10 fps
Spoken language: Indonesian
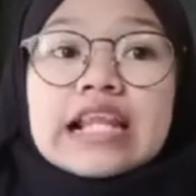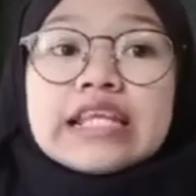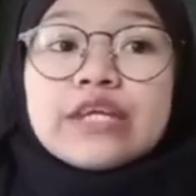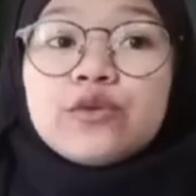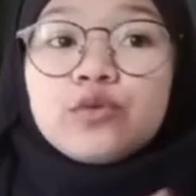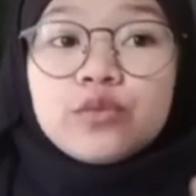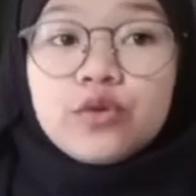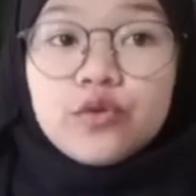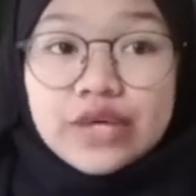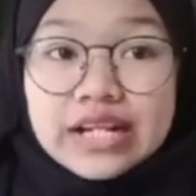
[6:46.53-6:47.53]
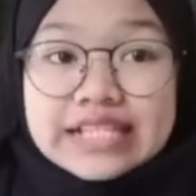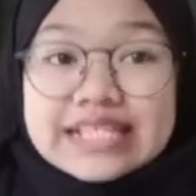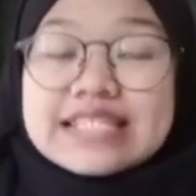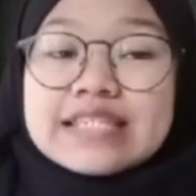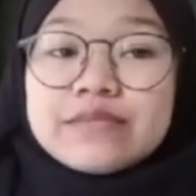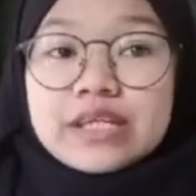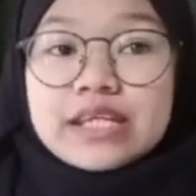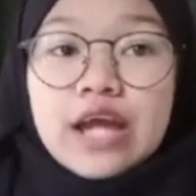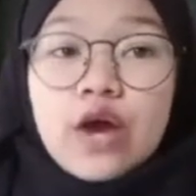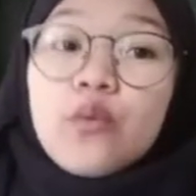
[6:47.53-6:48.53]
linumu wil jismi
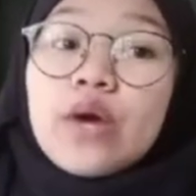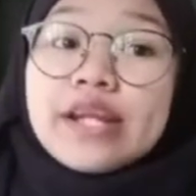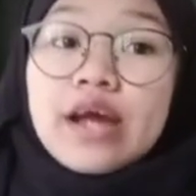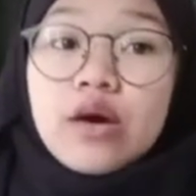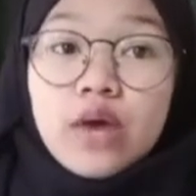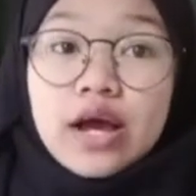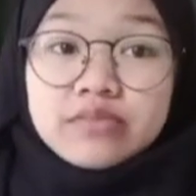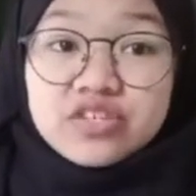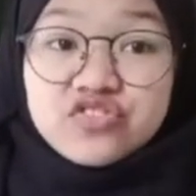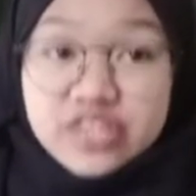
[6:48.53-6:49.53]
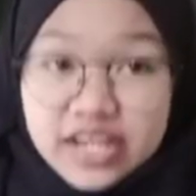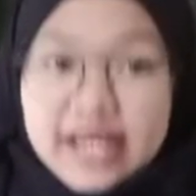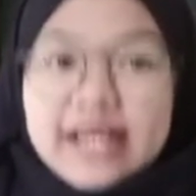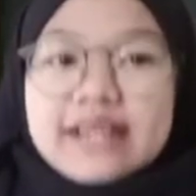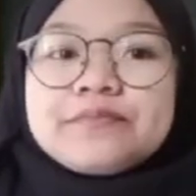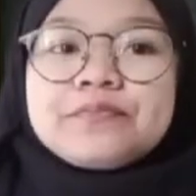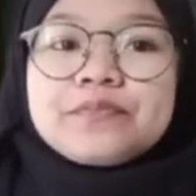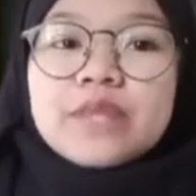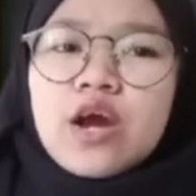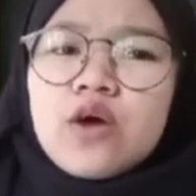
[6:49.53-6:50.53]
wa dawamis
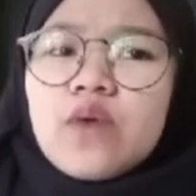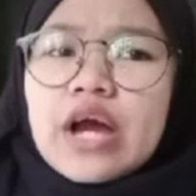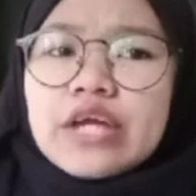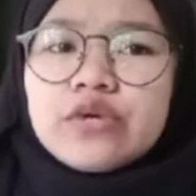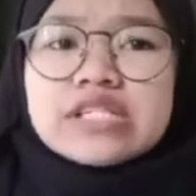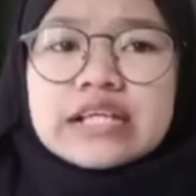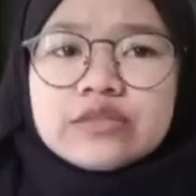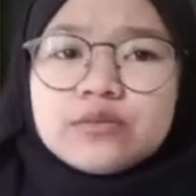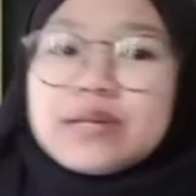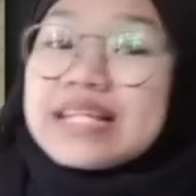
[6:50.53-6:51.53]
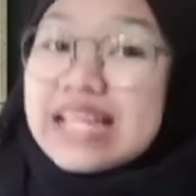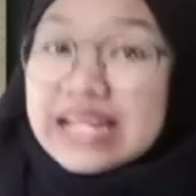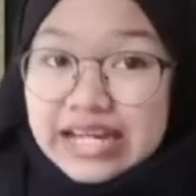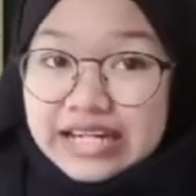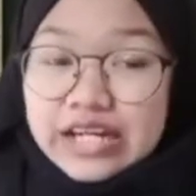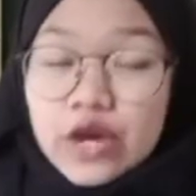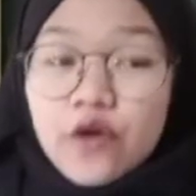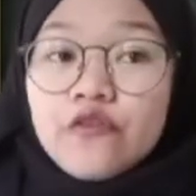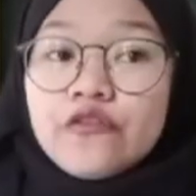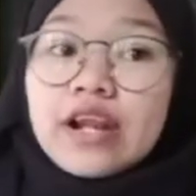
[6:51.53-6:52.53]
wa yujadu masalan
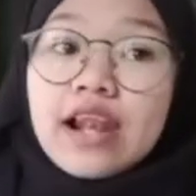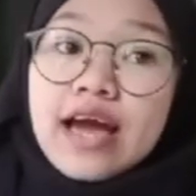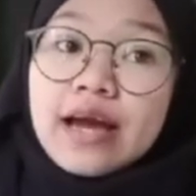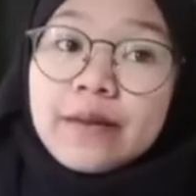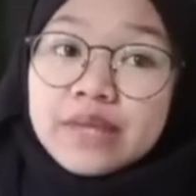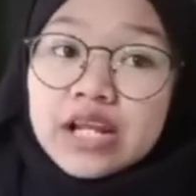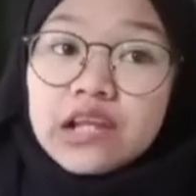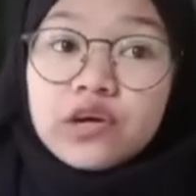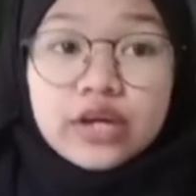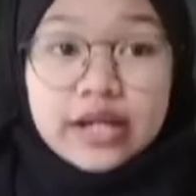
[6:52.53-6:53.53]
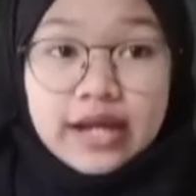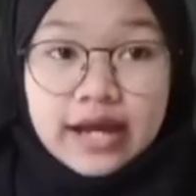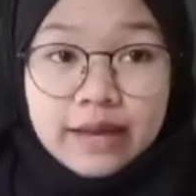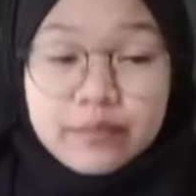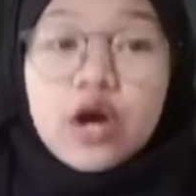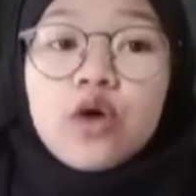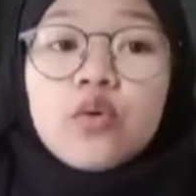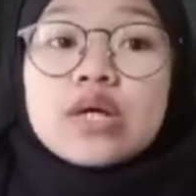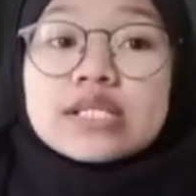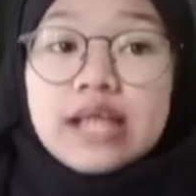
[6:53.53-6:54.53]
fil lahmil ghanam
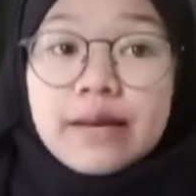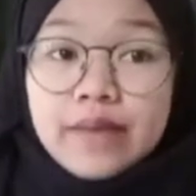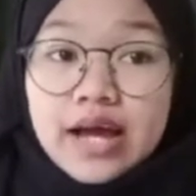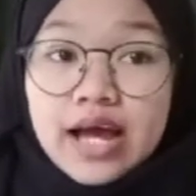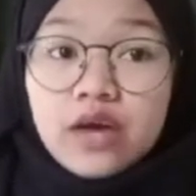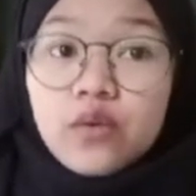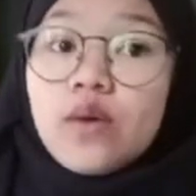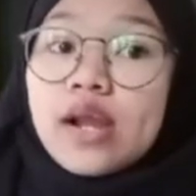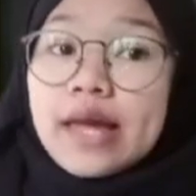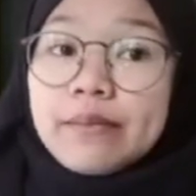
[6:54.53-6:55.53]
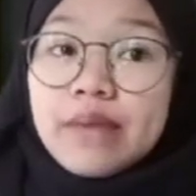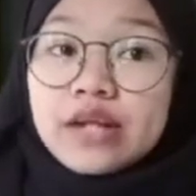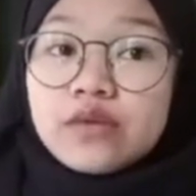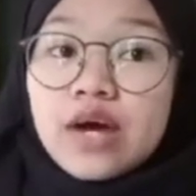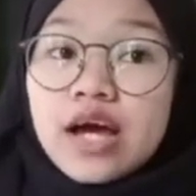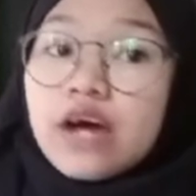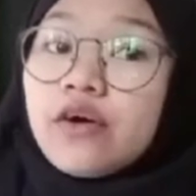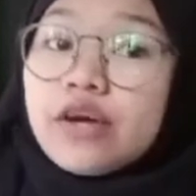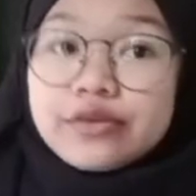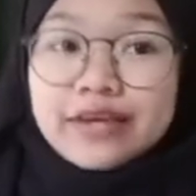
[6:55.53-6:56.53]
wasama walaban wa
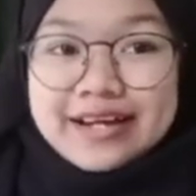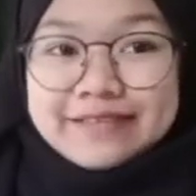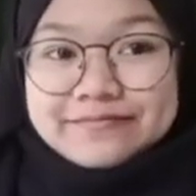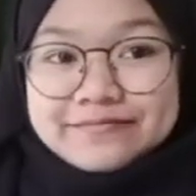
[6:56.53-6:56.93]
ghairuha